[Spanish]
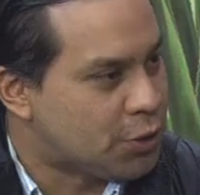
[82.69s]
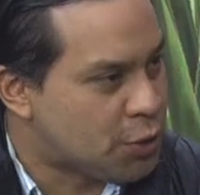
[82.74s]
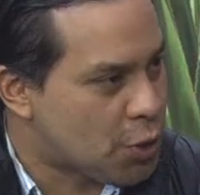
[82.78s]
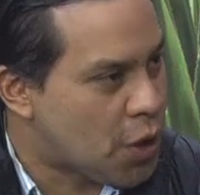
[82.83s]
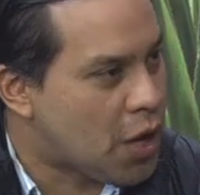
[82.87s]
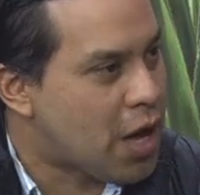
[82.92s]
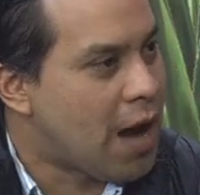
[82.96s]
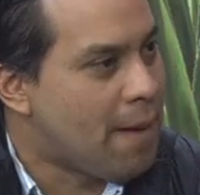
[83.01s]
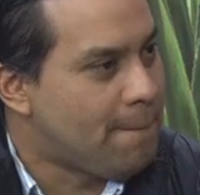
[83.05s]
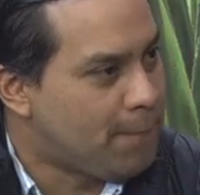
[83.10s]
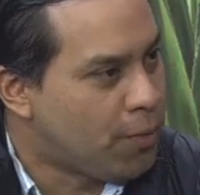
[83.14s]
En
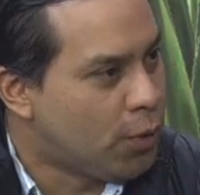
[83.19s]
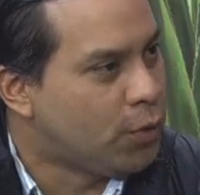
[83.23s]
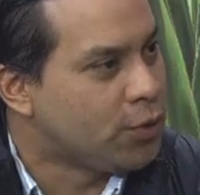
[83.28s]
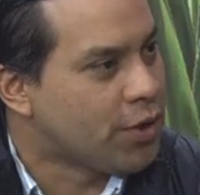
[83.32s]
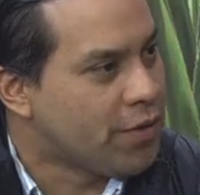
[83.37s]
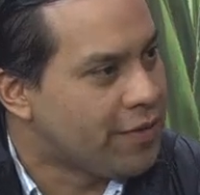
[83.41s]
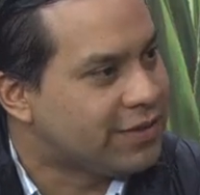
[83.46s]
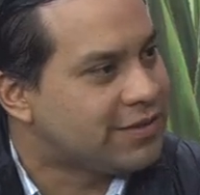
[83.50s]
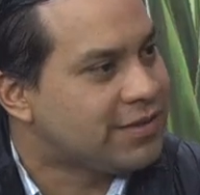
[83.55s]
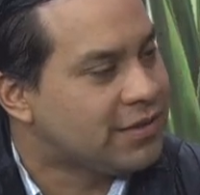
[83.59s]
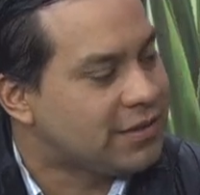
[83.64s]
nuestro campus
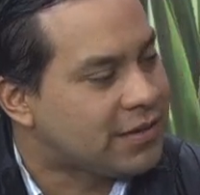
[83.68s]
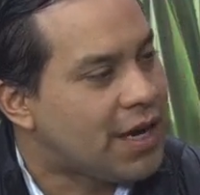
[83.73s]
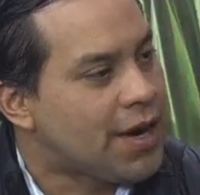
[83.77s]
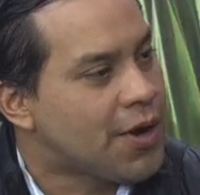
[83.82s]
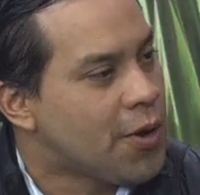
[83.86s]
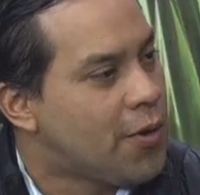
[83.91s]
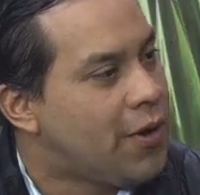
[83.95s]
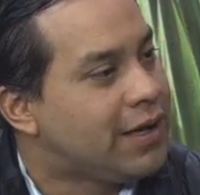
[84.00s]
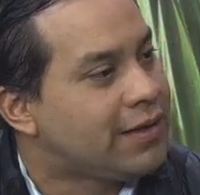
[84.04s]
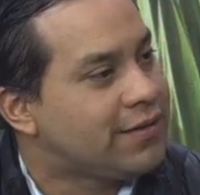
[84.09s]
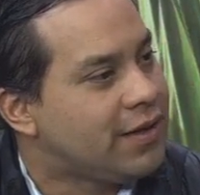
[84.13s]

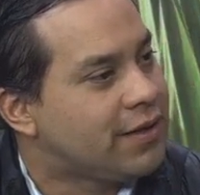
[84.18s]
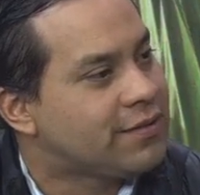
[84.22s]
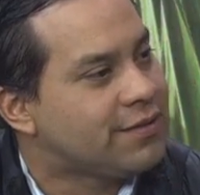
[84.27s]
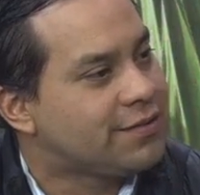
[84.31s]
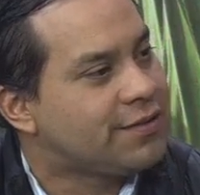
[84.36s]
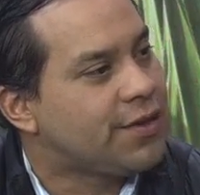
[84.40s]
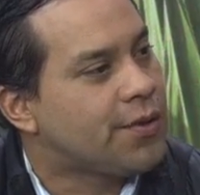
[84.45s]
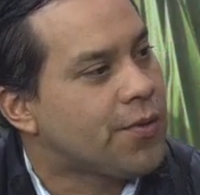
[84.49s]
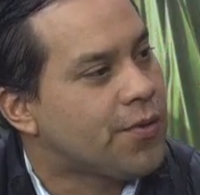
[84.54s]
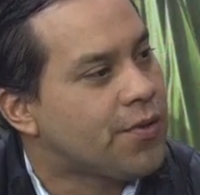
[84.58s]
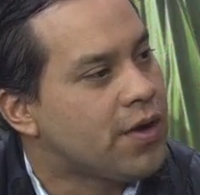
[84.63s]
universitario va a estar
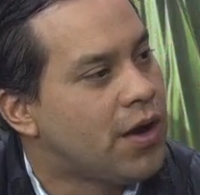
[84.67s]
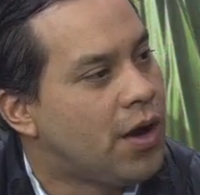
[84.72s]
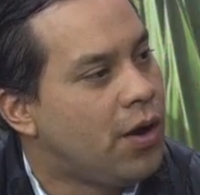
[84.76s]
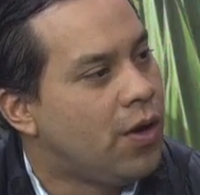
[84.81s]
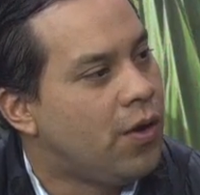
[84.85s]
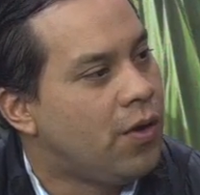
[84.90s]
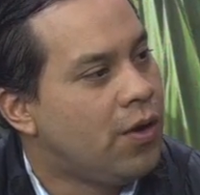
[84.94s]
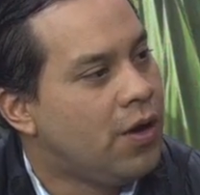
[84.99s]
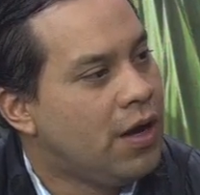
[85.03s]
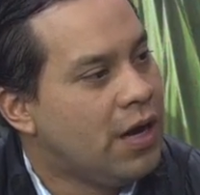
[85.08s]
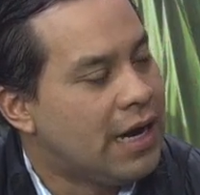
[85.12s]
desarrollado
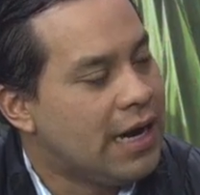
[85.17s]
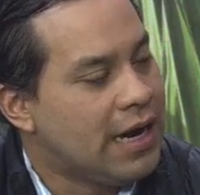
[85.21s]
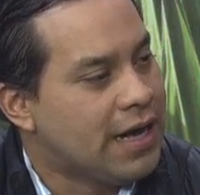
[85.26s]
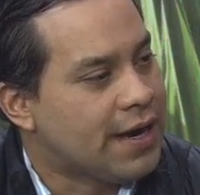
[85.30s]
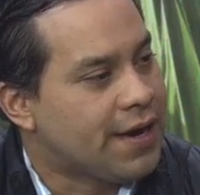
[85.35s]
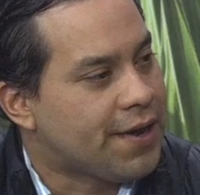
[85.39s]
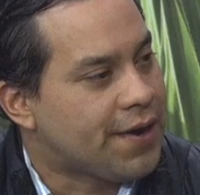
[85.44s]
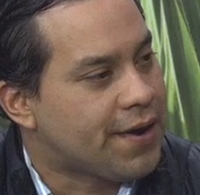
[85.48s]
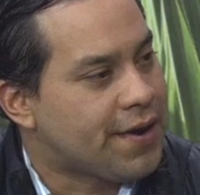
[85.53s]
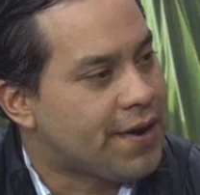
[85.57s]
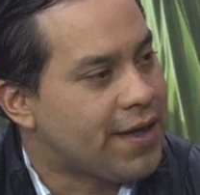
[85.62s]
la
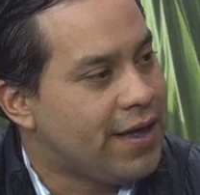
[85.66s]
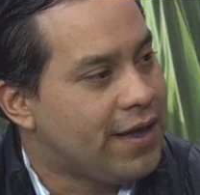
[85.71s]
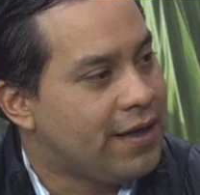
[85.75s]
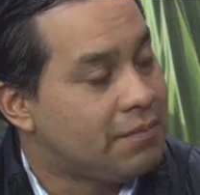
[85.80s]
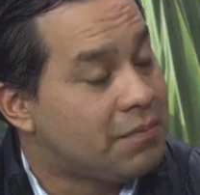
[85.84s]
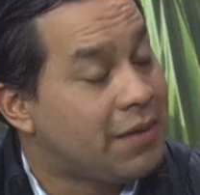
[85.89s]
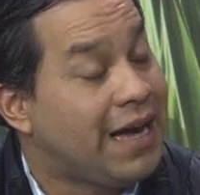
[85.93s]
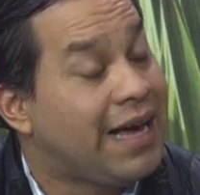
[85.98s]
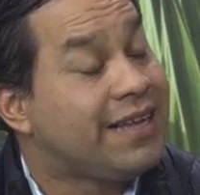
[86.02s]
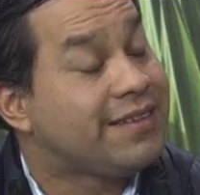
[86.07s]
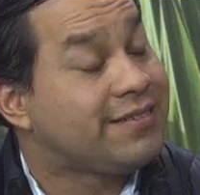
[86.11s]
carrera,
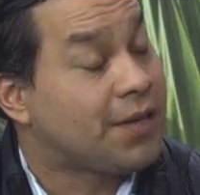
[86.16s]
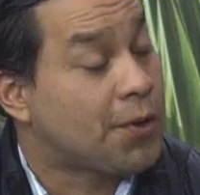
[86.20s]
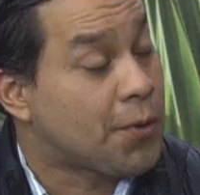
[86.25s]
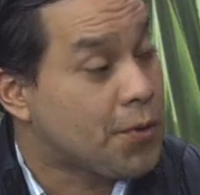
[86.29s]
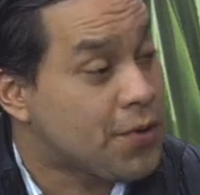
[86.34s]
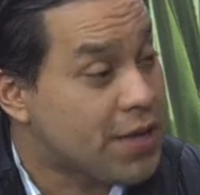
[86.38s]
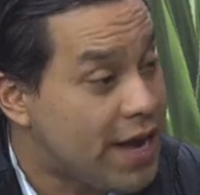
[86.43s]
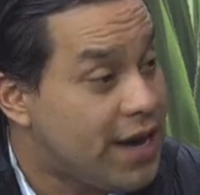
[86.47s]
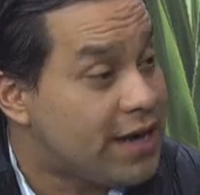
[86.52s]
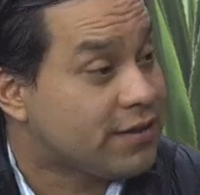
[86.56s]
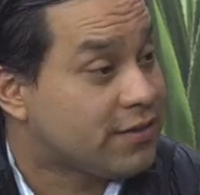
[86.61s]
va a
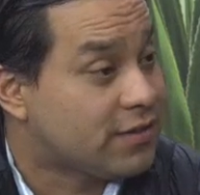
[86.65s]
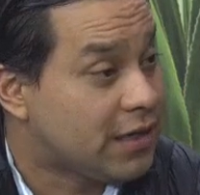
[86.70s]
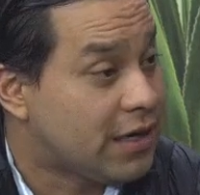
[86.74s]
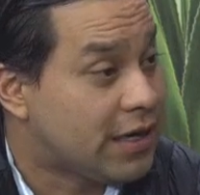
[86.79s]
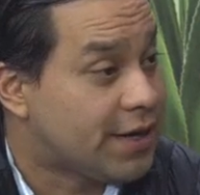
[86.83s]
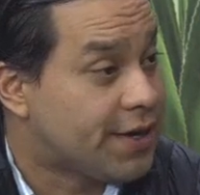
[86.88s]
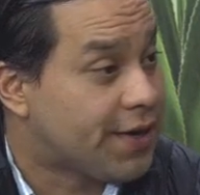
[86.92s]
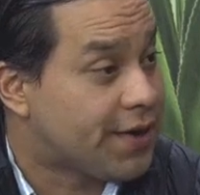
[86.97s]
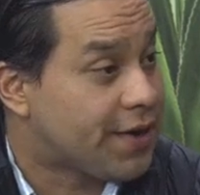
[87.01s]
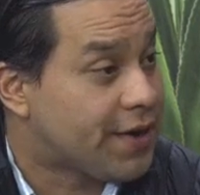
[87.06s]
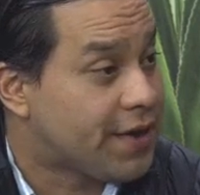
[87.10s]
desarrollarse
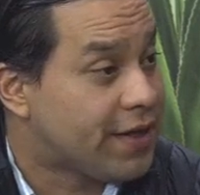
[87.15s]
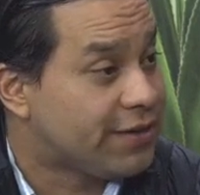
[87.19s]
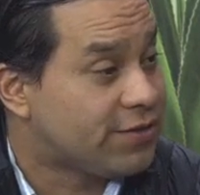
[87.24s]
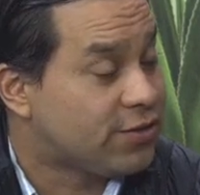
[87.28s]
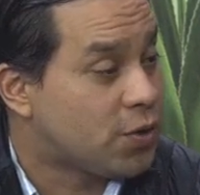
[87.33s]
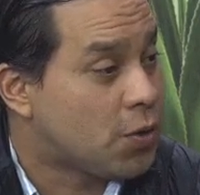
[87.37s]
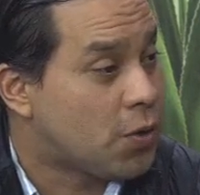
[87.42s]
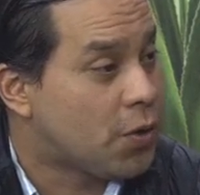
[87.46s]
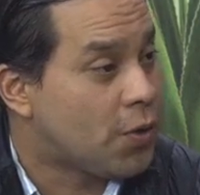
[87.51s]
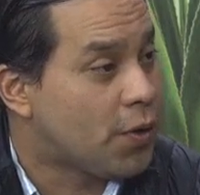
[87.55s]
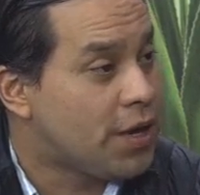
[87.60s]
la carrera de
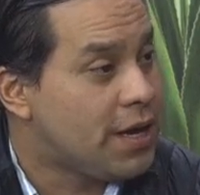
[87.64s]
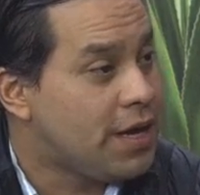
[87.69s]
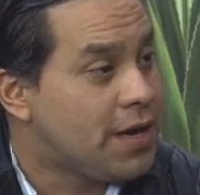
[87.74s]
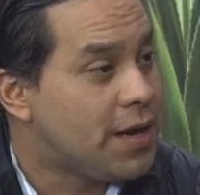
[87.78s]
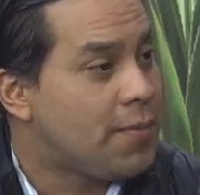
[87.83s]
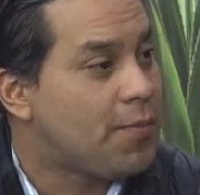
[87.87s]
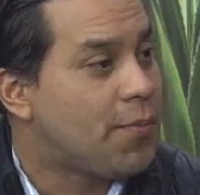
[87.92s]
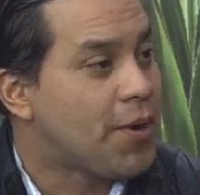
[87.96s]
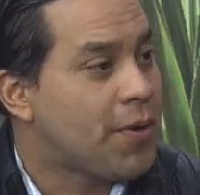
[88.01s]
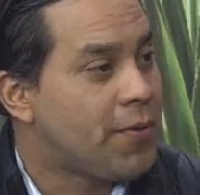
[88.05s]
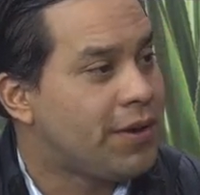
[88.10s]

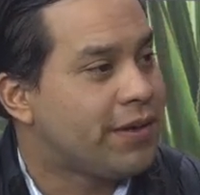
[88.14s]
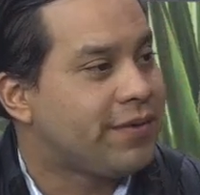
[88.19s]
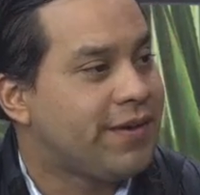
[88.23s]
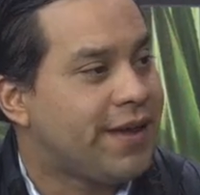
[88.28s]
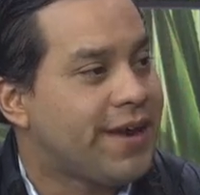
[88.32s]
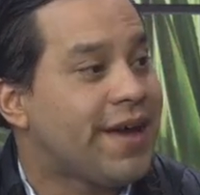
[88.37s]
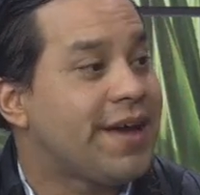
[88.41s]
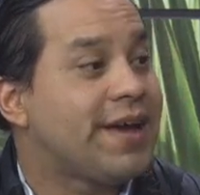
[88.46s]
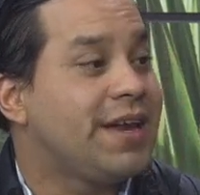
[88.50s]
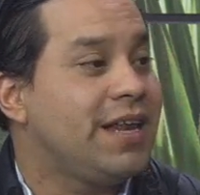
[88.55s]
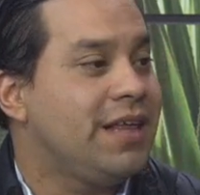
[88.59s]
psicología, pues va a
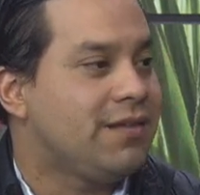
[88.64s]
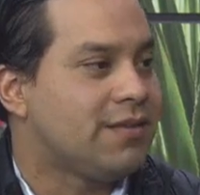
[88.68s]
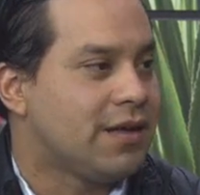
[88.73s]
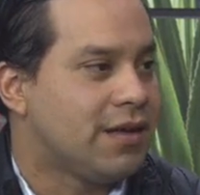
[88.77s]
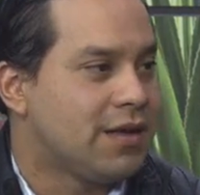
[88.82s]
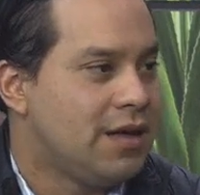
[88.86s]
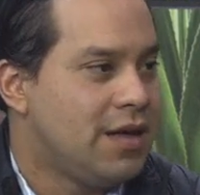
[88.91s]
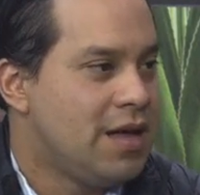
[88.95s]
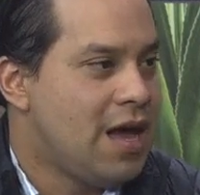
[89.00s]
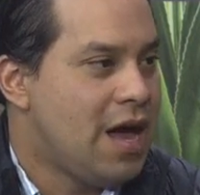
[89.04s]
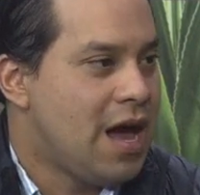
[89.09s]
estar escrita
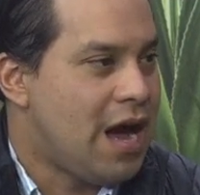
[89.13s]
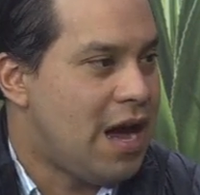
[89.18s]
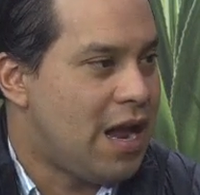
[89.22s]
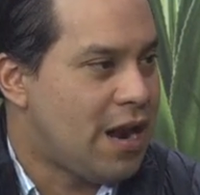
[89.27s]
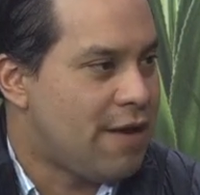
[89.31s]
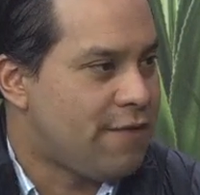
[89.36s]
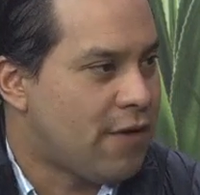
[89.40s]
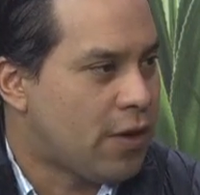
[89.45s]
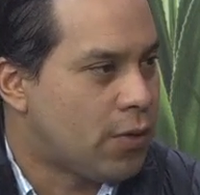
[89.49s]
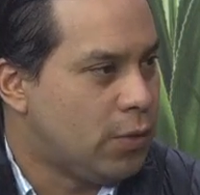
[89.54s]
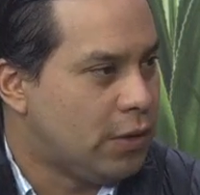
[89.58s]
a
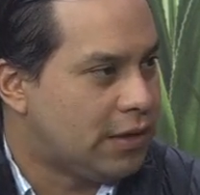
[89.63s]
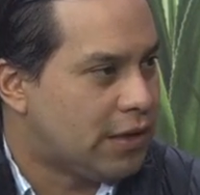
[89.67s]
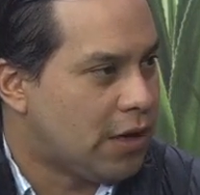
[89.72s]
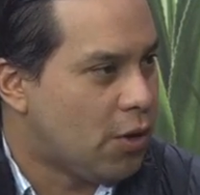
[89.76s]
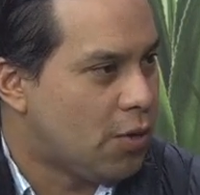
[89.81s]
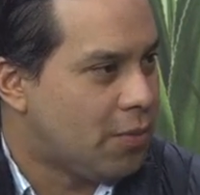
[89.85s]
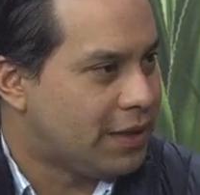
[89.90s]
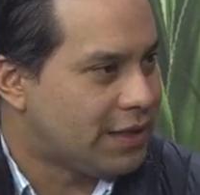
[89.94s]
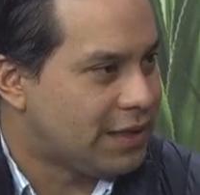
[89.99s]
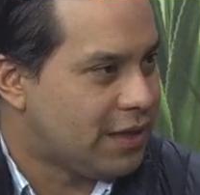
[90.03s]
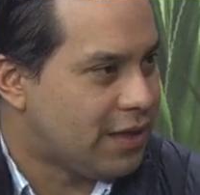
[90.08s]
la Facultad de
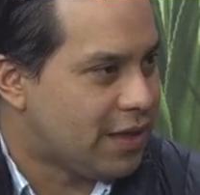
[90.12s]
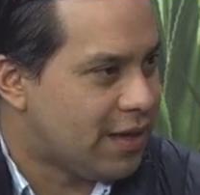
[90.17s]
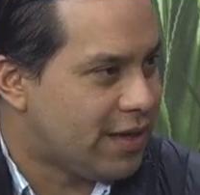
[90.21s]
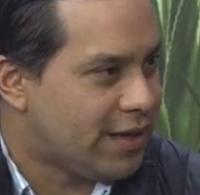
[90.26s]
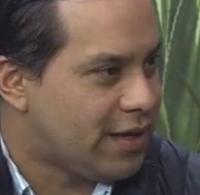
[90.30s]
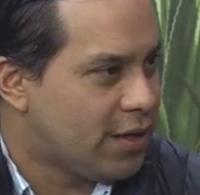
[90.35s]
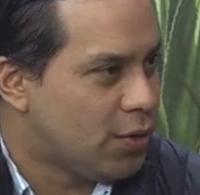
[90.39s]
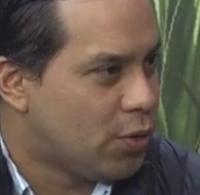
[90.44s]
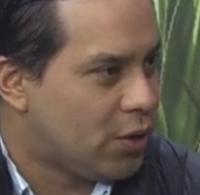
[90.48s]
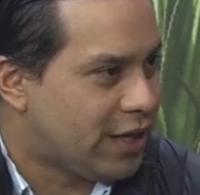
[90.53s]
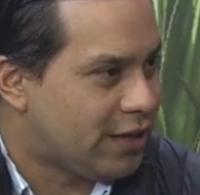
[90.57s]
Humanidades
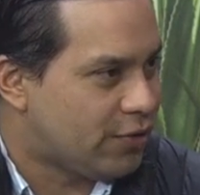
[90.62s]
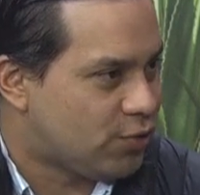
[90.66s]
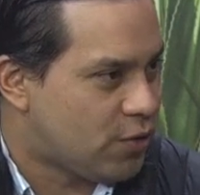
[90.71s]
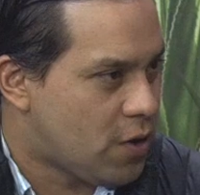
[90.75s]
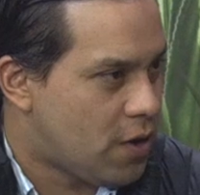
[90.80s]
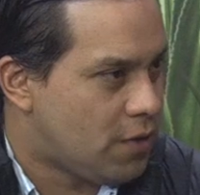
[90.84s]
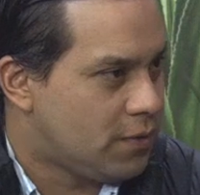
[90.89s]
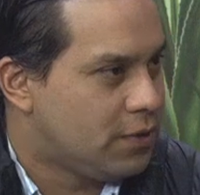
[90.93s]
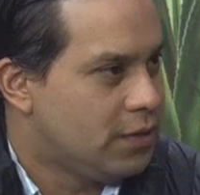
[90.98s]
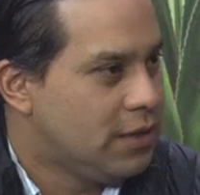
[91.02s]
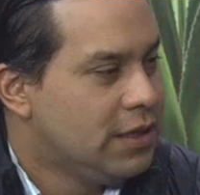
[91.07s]
y Educación.